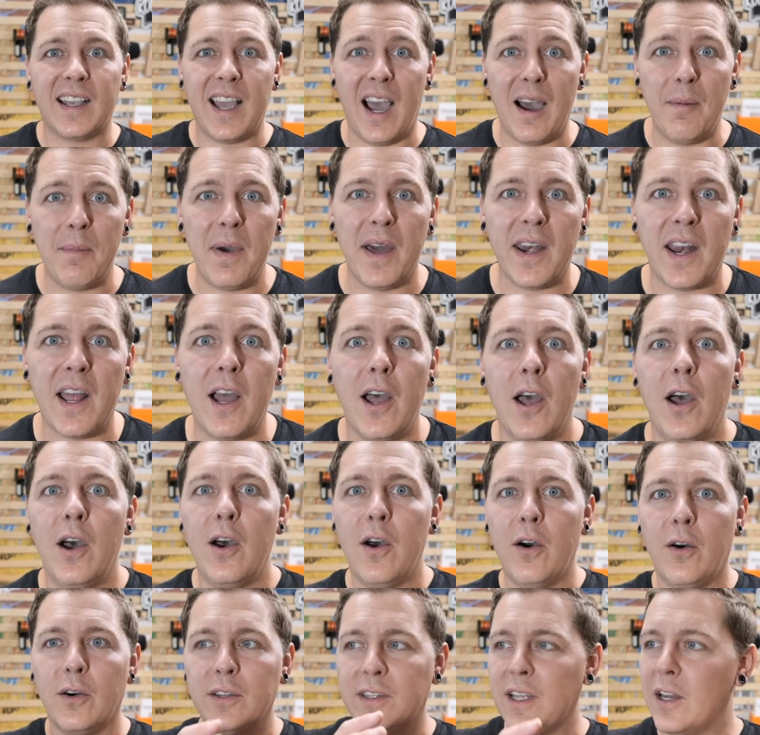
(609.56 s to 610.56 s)
Kamera
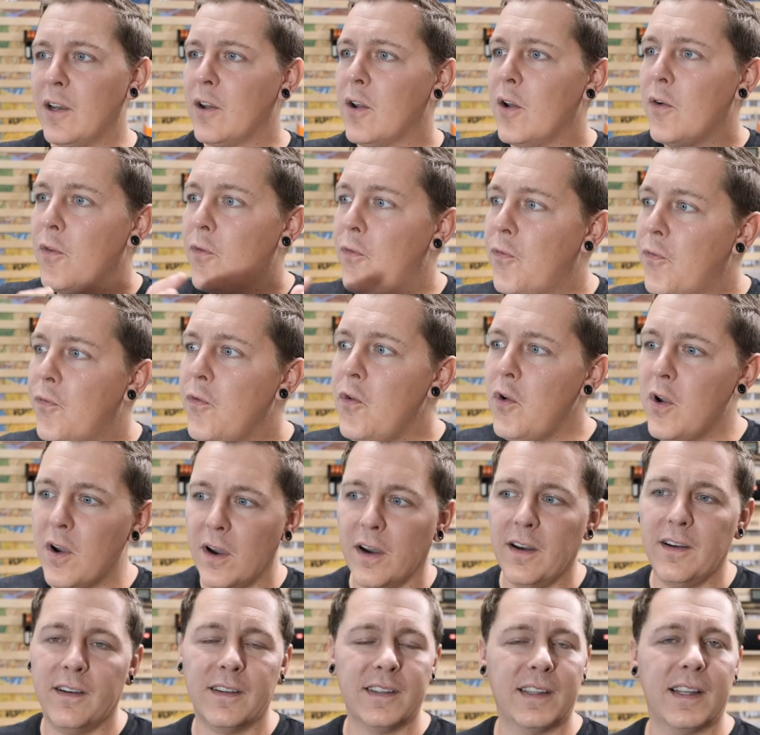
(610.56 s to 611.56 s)
und dann
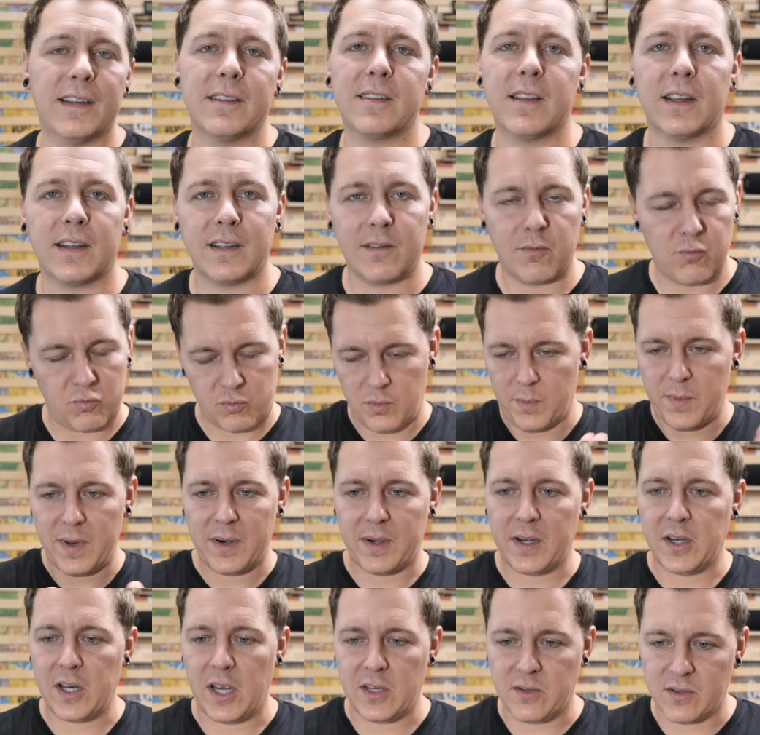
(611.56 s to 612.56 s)
für. Und dann sagt,
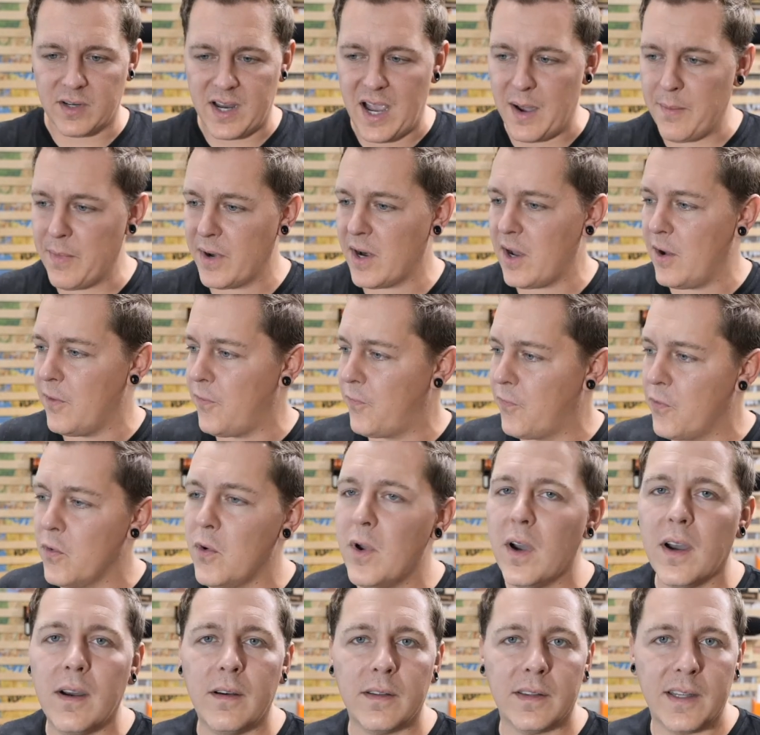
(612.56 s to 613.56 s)
also Kamera
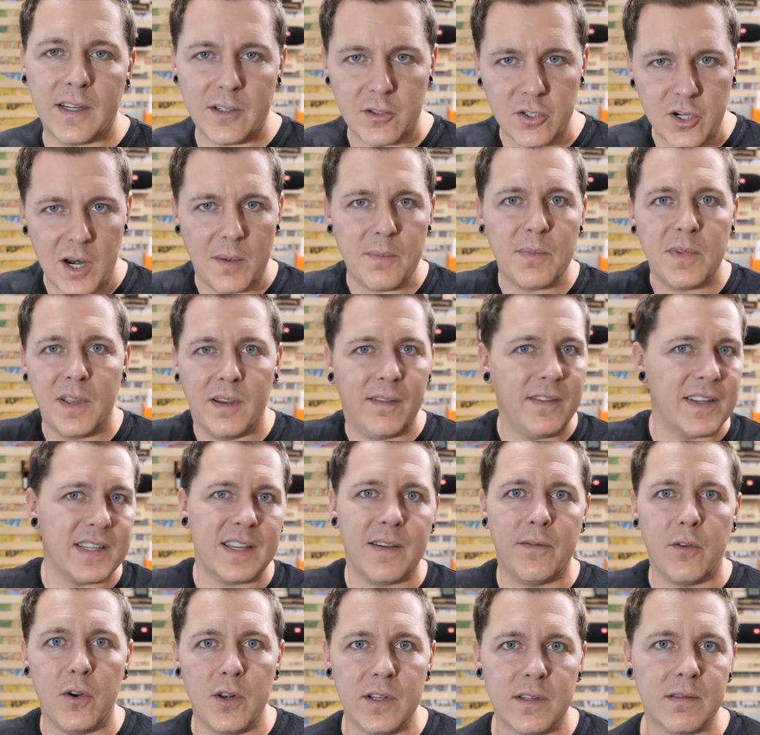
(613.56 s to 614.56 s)
für und dann schreibt ihr, was
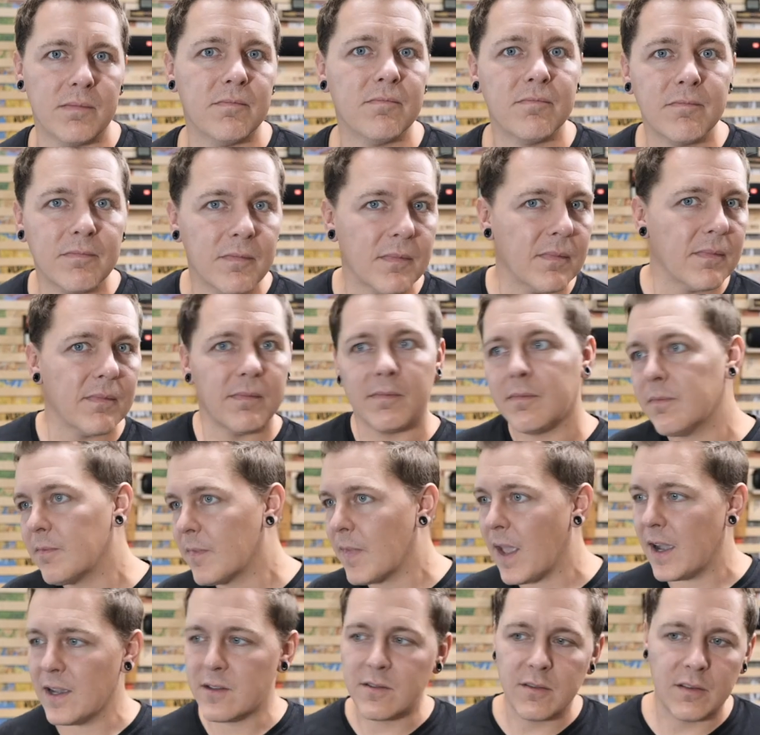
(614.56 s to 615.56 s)
ihr wollt.
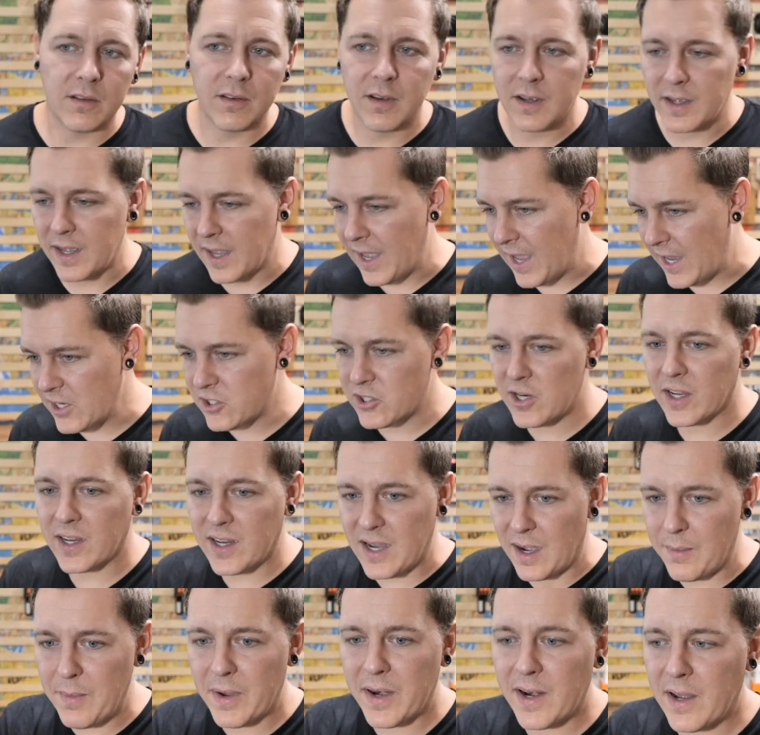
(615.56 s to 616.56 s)
Also Hashtag
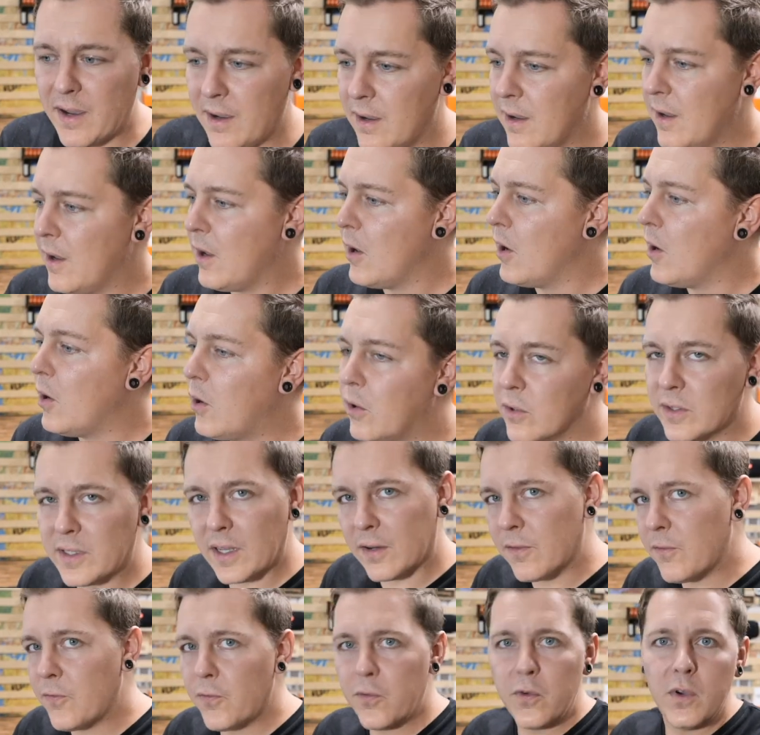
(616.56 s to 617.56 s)
Kamera und
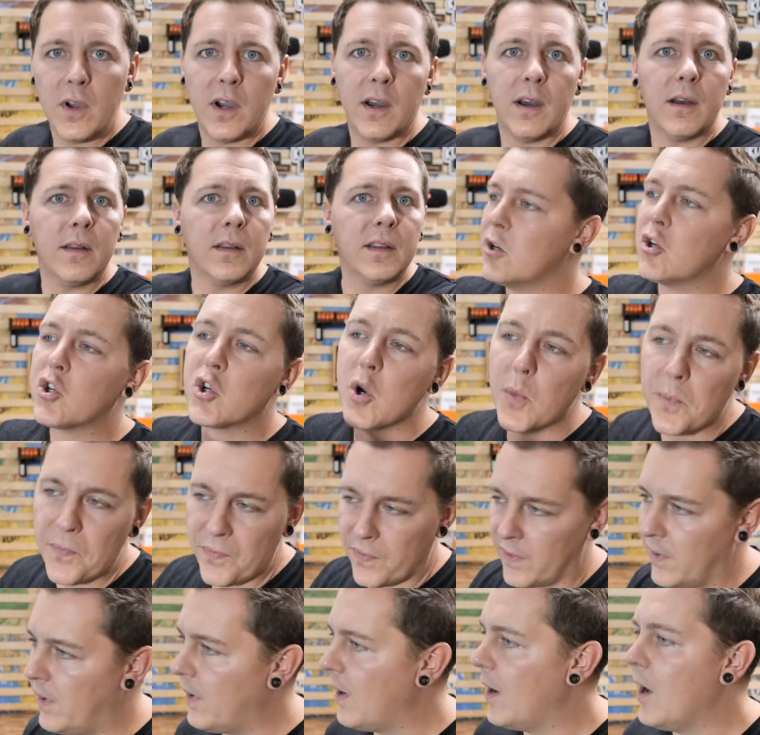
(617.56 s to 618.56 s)
dann für den
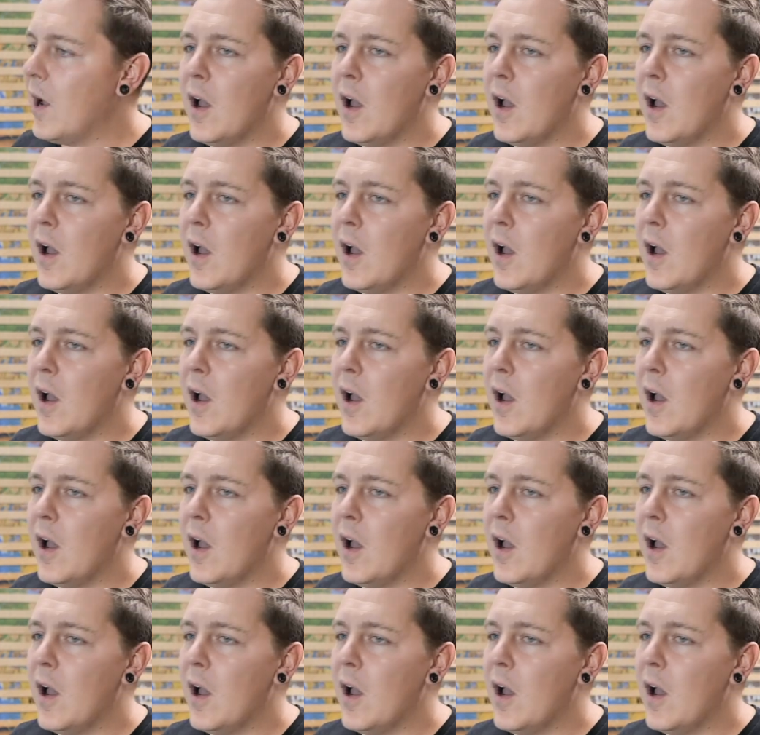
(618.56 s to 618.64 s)
Schupfer,